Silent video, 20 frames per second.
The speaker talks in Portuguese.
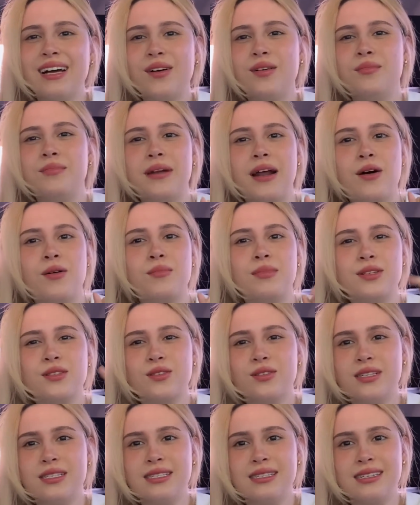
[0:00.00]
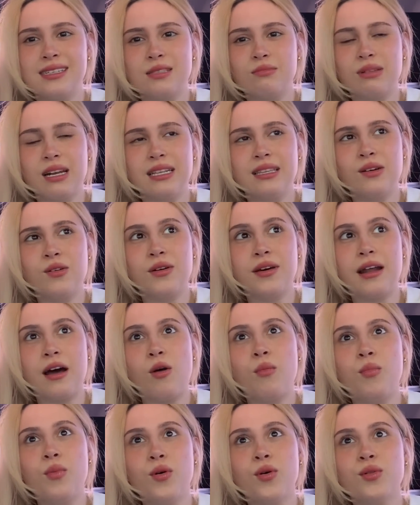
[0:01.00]
comprar algumas coisinhas para decorar o
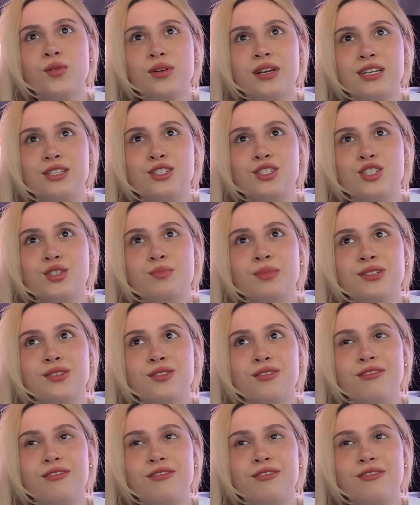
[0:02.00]
bolo que a gente mandou